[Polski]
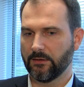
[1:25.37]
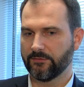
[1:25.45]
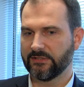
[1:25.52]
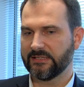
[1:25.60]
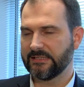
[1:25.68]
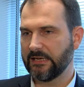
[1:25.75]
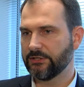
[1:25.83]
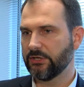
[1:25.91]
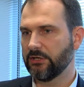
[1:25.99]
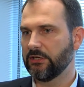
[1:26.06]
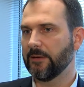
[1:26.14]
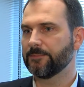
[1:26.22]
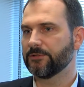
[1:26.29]
w
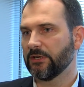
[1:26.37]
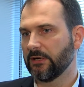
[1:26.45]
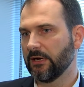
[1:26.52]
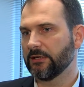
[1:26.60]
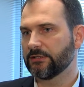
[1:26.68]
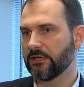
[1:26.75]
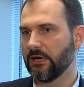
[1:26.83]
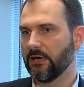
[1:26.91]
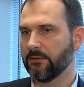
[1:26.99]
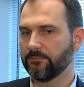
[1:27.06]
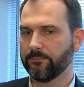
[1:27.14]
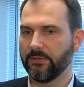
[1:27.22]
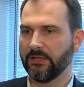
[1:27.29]
zasadzie nie
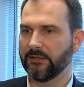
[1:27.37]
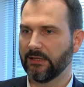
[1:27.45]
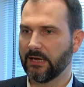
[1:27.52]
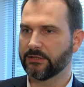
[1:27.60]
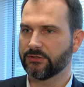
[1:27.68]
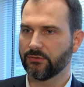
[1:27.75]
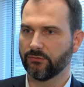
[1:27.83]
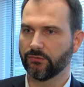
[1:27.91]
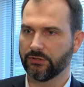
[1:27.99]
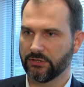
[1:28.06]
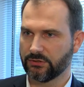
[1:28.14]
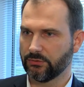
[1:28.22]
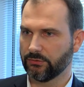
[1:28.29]
przekracza
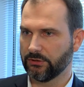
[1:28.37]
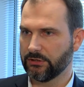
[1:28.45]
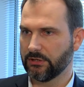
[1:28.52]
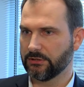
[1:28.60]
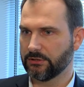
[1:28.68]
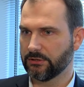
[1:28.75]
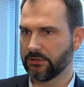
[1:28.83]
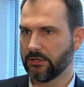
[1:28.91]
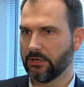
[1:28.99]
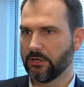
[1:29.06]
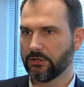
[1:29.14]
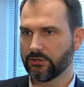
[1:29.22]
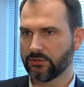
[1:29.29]
15-20 tysięcy
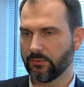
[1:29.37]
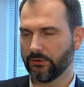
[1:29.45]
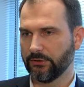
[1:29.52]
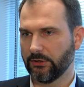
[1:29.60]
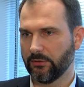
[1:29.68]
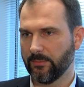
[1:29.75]
złotych